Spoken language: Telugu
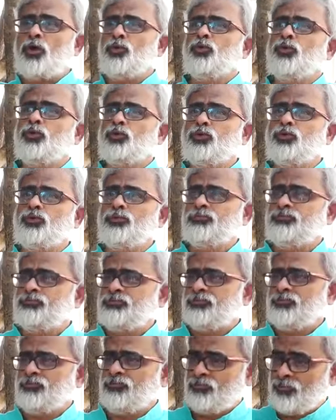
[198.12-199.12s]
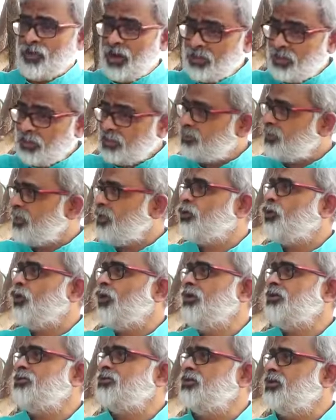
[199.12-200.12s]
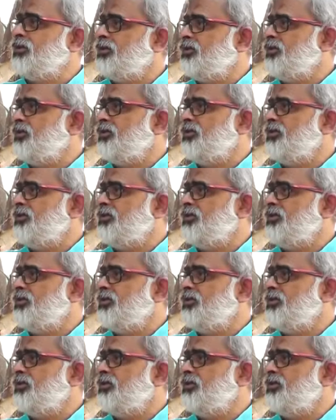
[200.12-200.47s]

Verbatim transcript: ఆవులు వాటి యొక్క సైకాలజీ